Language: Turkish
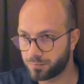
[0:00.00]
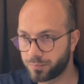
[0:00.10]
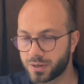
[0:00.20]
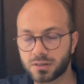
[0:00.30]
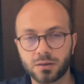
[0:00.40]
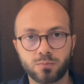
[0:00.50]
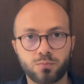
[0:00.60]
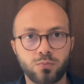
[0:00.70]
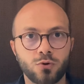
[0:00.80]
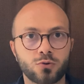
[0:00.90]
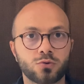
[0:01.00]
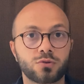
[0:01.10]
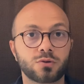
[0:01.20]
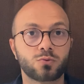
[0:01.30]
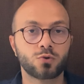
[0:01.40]
Bir de
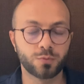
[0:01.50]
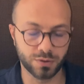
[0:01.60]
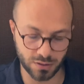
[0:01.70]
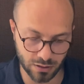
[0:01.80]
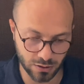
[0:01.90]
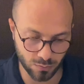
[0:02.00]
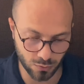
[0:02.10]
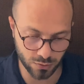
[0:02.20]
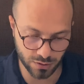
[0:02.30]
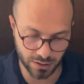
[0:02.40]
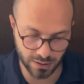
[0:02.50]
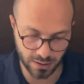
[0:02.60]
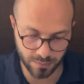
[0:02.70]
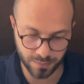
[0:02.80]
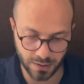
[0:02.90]
Bluetooth grup intercom modunu
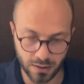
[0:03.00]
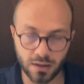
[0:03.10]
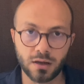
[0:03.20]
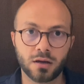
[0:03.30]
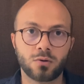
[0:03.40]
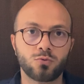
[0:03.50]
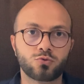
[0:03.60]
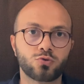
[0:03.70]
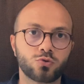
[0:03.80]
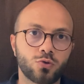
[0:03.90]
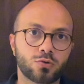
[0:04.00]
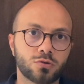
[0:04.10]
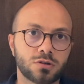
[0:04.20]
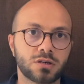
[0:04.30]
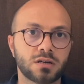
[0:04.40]
deneyelim. Üçüncü,
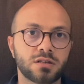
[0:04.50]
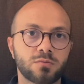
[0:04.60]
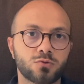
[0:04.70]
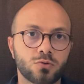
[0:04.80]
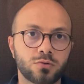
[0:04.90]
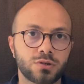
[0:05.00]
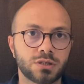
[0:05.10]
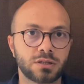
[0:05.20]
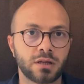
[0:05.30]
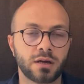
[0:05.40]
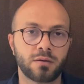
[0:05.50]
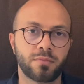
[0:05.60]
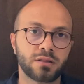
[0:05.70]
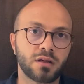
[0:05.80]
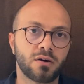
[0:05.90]
dördüncü cihazlarımız olduğu için
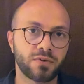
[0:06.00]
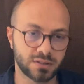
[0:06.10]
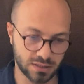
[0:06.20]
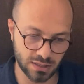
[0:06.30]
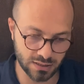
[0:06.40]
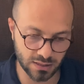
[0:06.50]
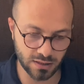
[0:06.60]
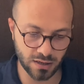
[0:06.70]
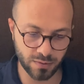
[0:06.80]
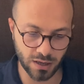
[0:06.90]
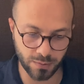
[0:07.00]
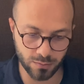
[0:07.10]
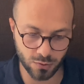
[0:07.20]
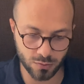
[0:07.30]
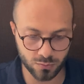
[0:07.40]
ben daha fazla cihazda deneme
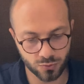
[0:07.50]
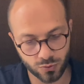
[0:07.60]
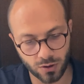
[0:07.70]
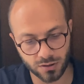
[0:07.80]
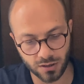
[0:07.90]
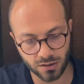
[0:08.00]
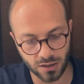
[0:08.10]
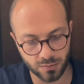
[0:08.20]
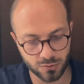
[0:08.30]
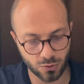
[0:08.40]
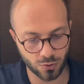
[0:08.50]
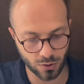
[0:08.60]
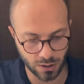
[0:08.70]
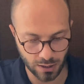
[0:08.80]
yapamıyorum. Şu an e, yanımızda yok.